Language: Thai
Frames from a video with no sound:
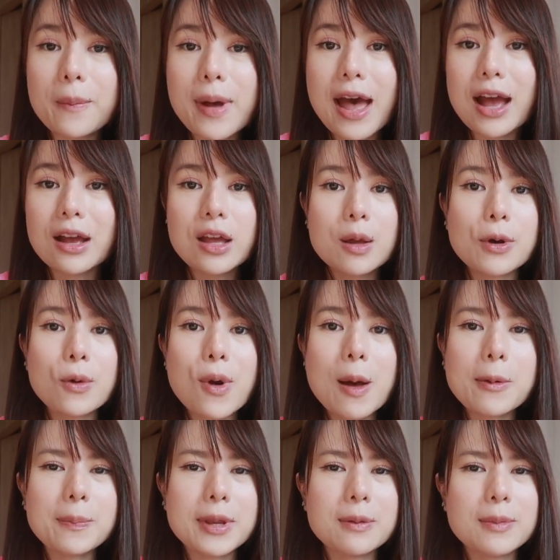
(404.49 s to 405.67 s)
มากๆเพราะว่า
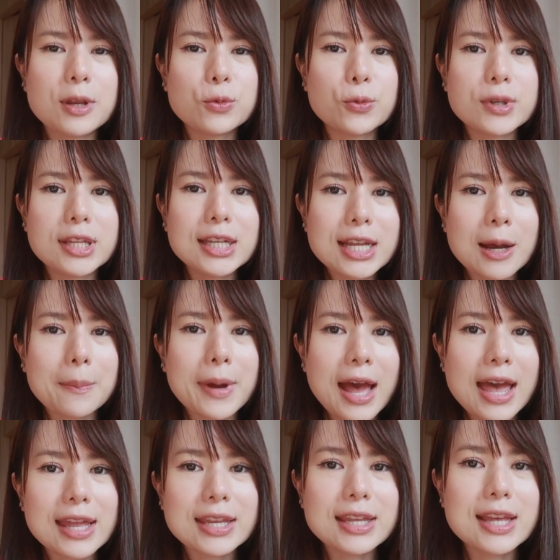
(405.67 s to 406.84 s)
มันเป็นเมนูที่ทำ
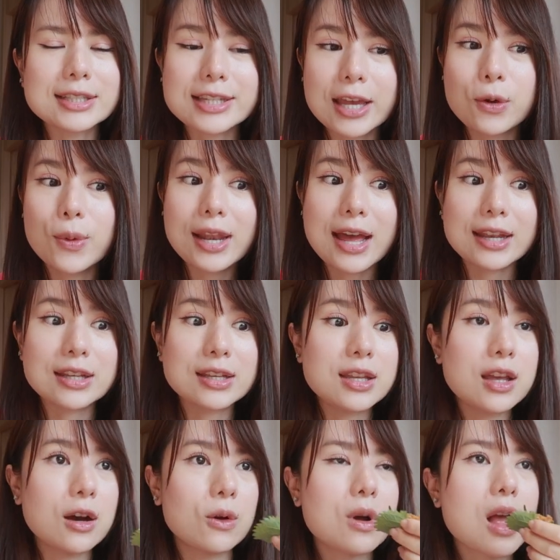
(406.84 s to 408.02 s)
ง่ายดีอ่ะใช้เวลานิด
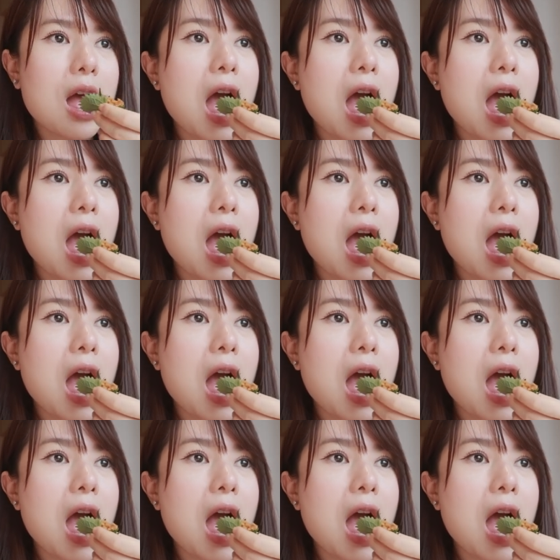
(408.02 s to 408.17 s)
เดียว